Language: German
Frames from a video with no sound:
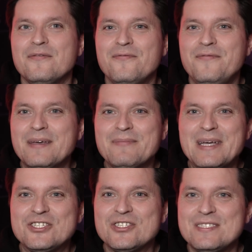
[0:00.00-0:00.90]
Wir
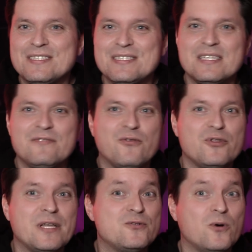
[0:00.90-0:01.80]
Menschen sind
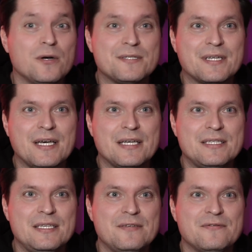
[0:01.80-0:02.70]
von Natur aus kreativ.